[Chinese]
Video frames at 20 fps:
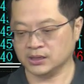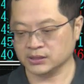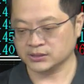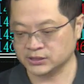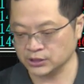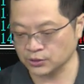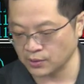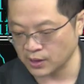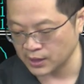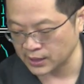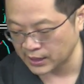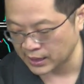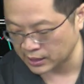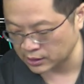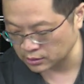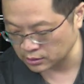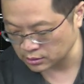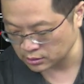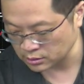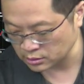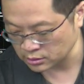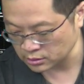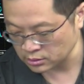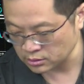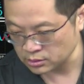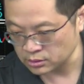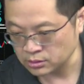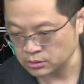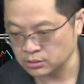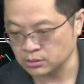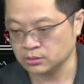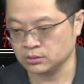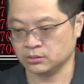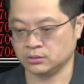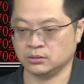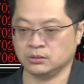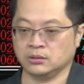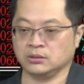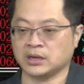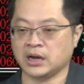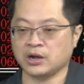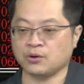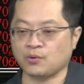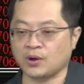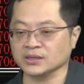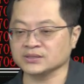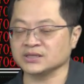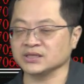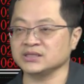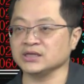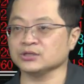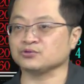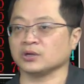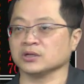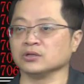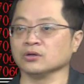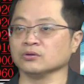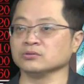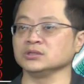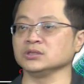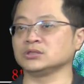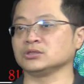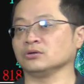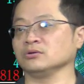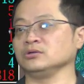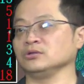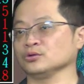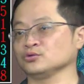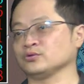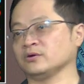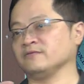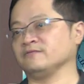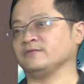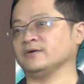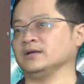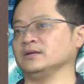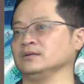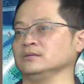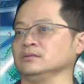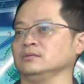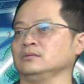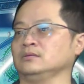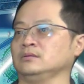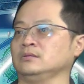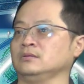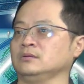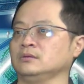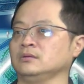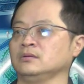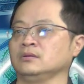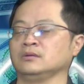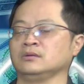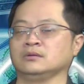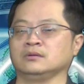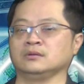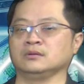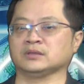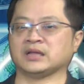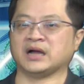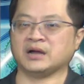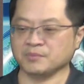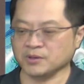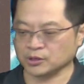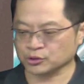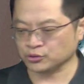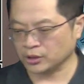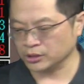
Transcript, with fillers: 新光钢，它光这些转投资收益都赚翻了，当然没有错。